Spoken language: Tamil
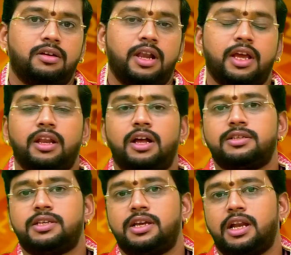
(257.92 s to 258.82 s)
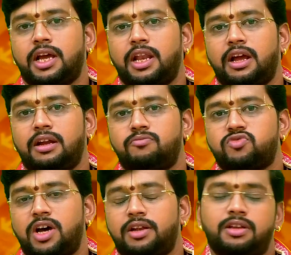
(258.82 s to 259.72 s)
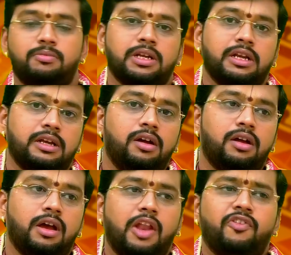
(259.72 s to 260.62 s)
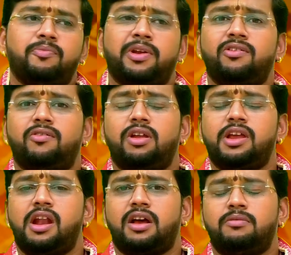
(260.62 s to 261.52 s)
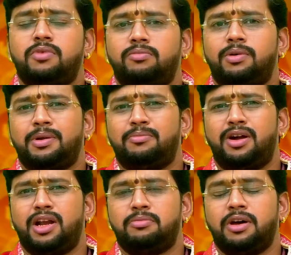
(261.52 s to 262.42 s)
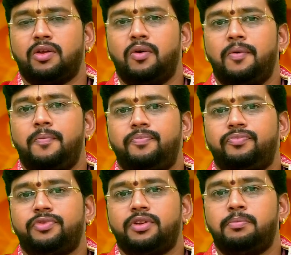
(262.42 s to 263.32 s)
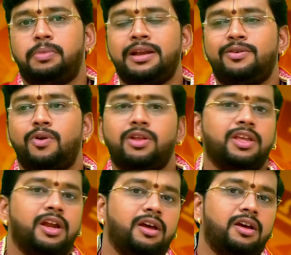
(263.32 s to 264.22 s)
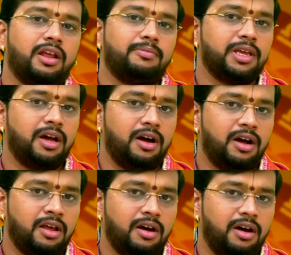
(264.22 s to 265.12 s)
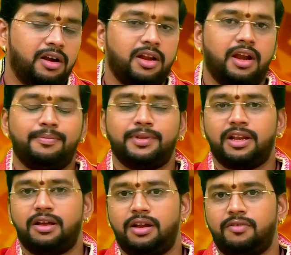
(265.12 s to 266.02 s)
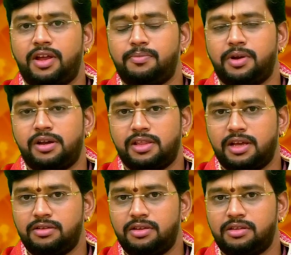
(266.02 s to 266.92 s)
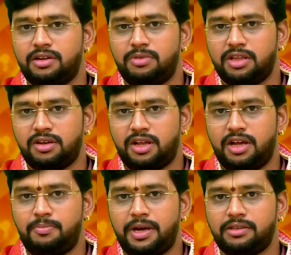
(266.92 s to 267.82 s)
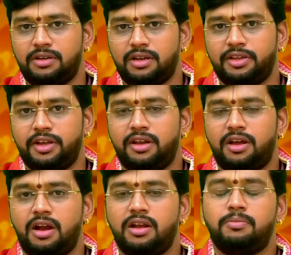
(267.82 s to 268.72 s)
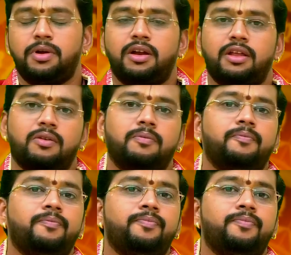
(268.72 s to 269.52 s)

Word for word: கடக ராசி கடக லக்னம் சார்ந்தவர்களுக்கு கணவன் மனைவிக்குள்ளே இணக்கம் ரொம்ப பிரம்மாண்டமாக இருக்கும் பெண் குழந்தைகளுக்கு அருமையான ஆண் கிடைப்பதற்கான வாய்ப்புகள் அதாவது திருமணத்திற்காக பார்த்துட்டு இருந்தீங்கன்னா கண்டிப்பாக கிடைக்கும்